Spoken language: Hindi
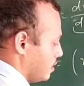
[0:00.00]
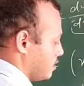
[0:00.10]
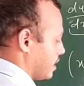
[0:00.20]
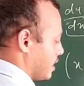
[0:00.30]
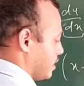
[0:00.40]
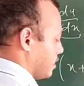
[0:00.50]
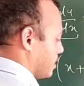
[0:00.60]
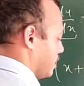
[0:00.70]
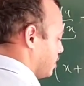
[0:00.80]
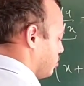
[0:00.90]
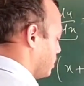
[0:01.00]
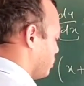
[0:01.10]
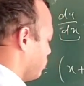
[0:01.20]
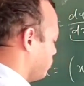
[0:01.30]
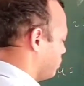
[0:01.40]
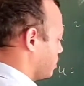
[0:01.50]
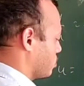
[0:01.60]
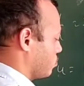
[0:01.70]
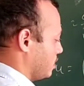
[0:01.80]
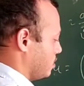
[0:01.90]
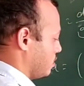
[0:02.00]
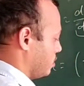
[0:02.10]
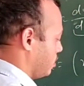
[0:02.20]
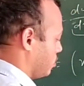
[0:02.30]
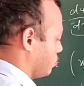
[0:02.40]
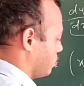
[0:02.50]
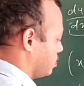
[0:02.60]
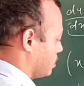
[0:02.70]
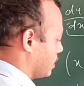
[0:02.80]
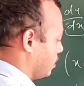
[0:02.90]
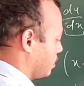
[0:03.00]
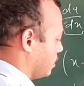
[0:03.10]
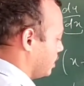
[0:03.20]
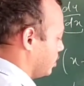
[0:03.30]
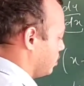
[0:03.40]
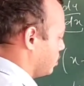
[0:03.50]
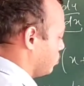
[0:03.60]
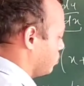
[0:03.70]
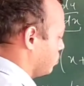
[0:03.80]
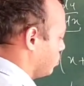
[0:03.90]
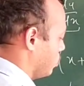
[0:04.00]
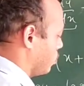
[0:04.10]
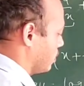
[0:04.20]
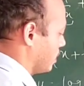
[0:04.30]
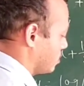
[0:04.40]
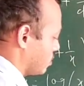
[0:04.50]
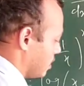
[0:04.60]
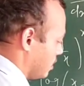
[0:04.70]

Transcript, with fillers: सेकेंड का डेरिवेटिव फर्स्ट को एज इट इज लिखोगे सेकेंड का डेरिवेटिव लॉग एक्स का